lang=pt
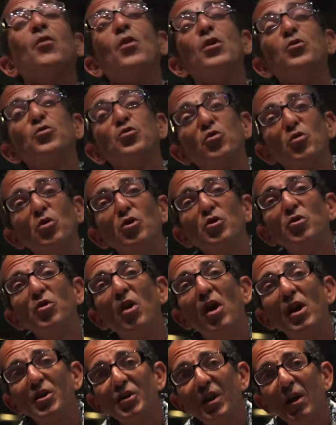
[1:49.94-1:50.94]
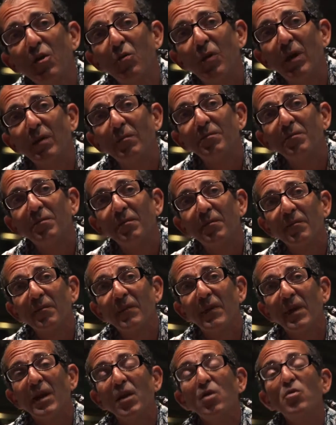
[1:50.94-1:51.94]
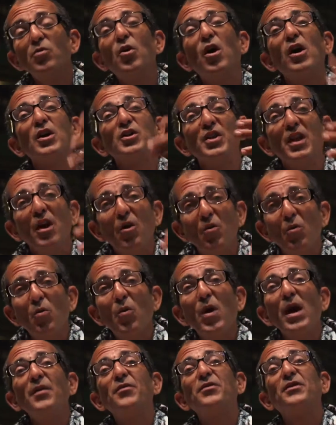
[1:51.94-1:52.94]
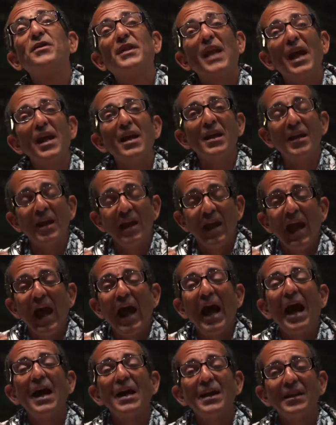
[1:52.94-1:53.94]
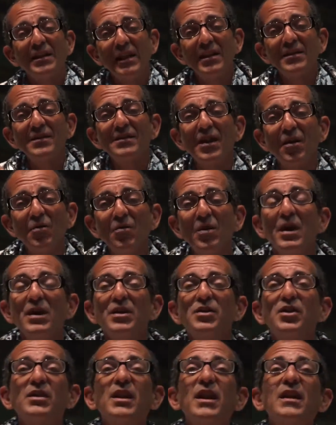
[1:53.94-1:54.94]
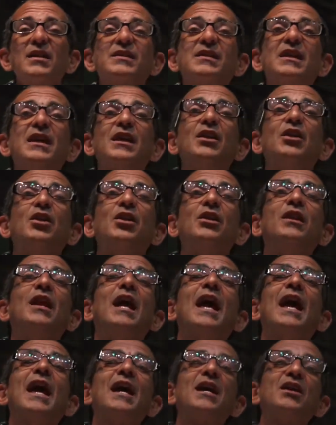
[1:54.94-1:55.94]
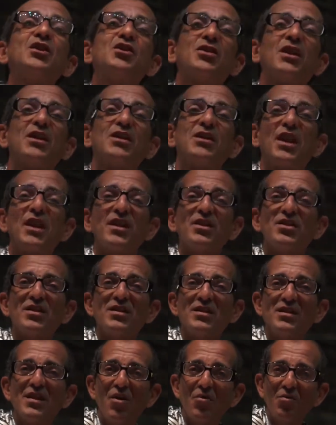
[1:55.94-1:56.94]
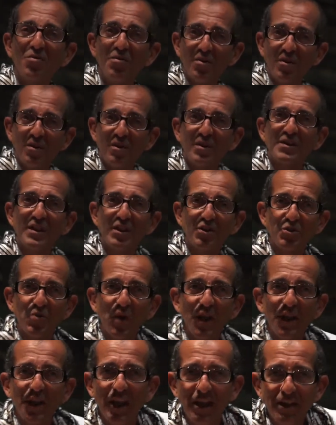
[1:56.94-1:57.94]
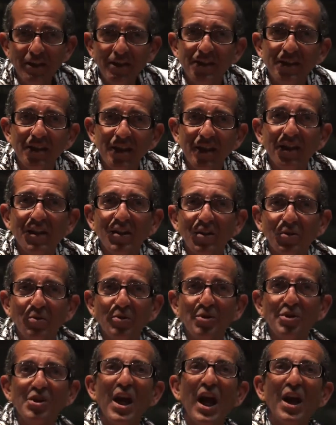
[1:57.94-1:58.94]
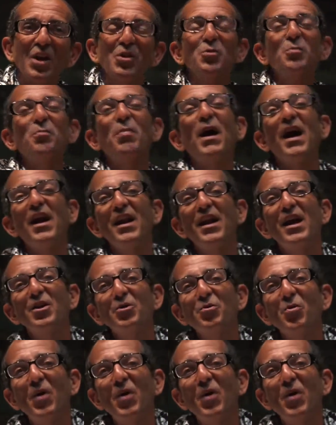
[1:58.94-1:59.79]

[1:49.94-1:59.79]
Quando surge o Nós na Rua. E o Nós na Rua tem a intenção de trazer esta tradição sanjoanense do teatro para a